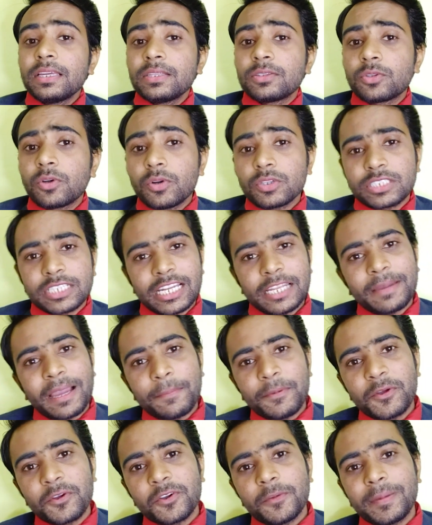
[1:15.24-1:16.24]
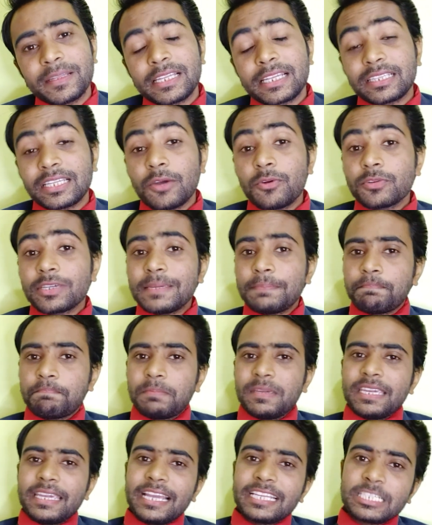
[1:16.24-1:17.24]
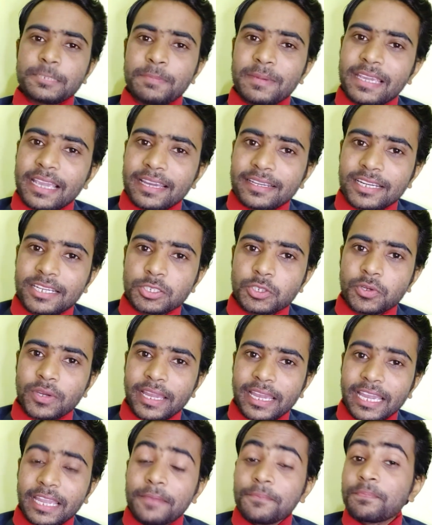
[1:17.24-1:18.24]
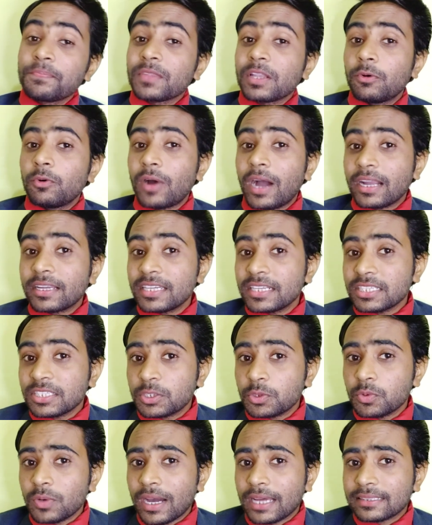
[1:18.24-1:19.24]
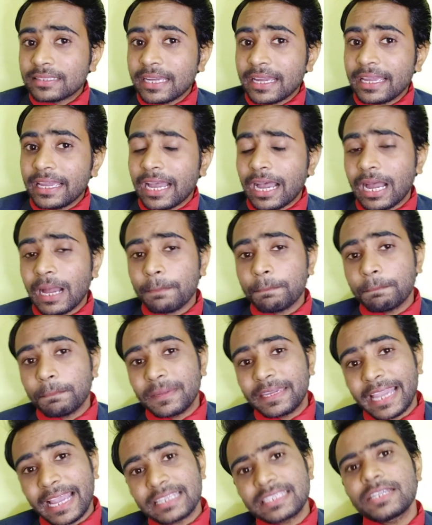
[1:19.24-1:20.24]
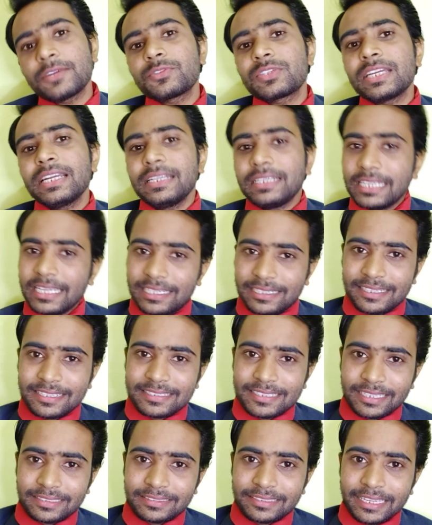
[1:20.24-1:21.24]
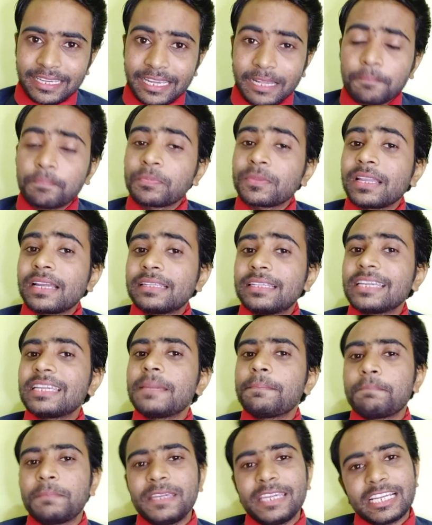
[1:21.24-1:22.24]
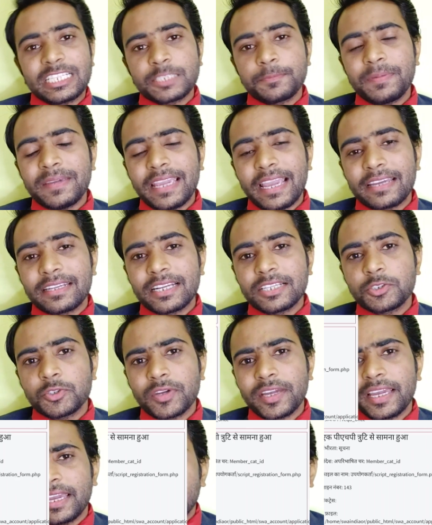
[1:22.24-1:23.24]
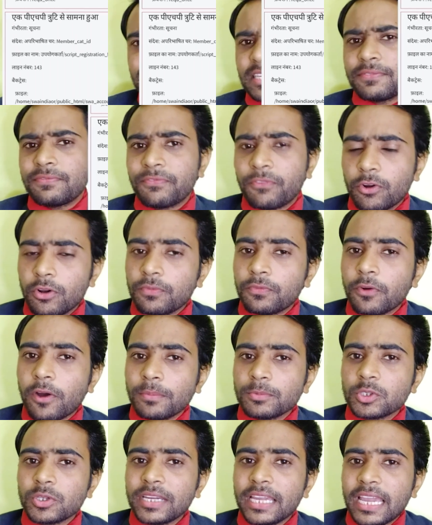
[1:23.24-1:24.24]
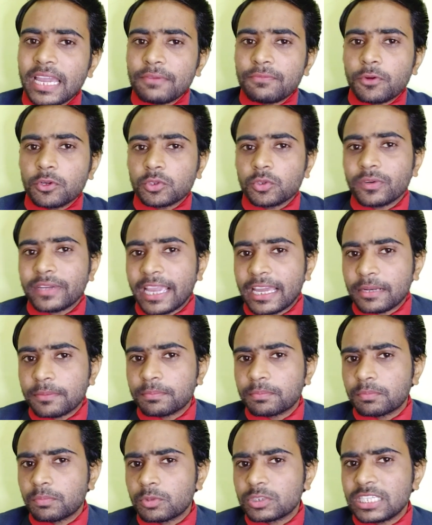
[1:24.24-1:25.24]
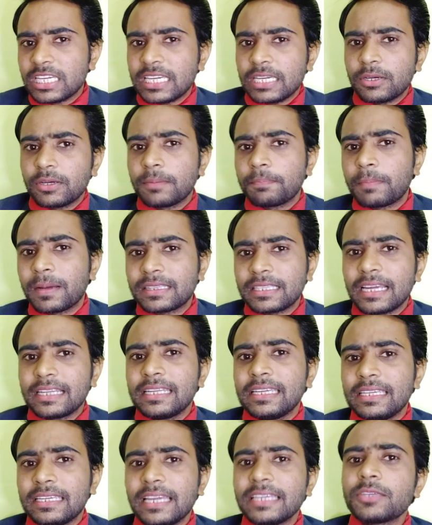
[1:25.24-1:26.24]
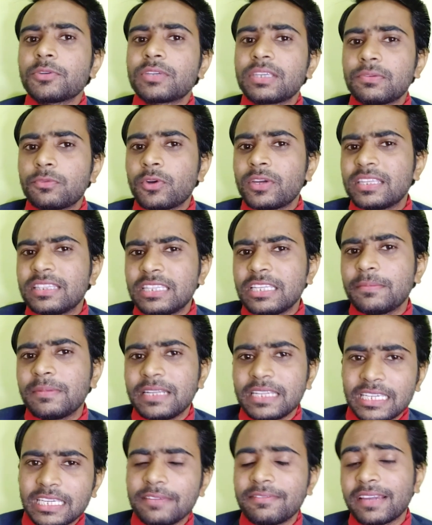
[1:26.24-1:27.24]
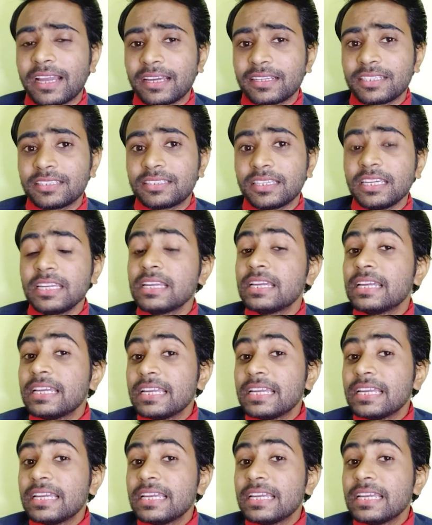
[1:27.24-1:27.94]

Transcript: तो चलिए मैं आप लोगों को बताता हूँ कि पी एरर जो है वो आखिर क्यों आता है आप कैसे उसे ठीक कर सकते हैं देखिए पी एरर जो है इसकी फुल फॉर्म जो है वो तो खैर मुझे पता नहीं है क्योंकि वो हिंदी में लिखी हुई आ रही थी